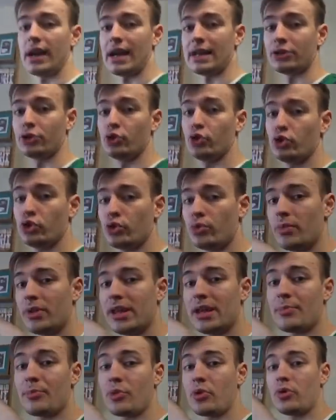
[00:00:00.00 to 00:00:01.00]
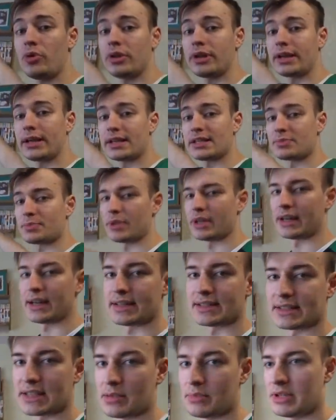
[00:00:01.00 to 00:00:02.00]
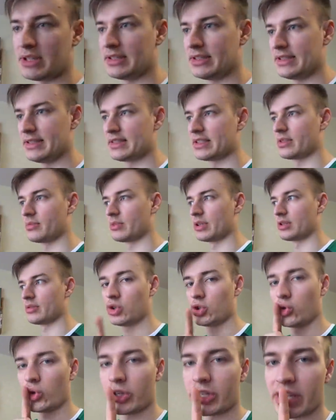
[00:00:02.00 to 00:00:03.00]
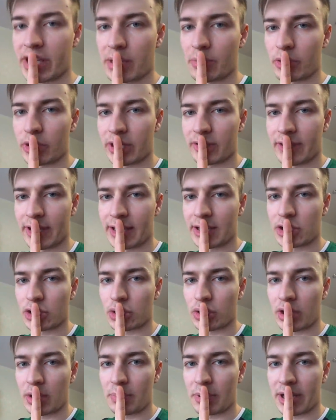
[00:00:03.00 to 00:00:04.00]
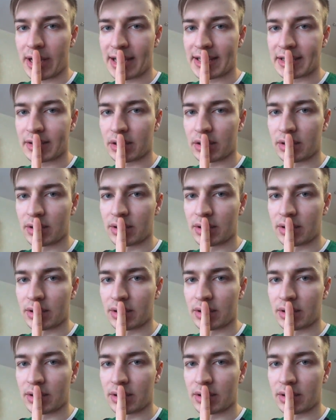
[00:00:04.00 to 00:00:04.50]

А тут у меня полка с пиратскими дисками. Чур, никому не говорить, что я пиратил.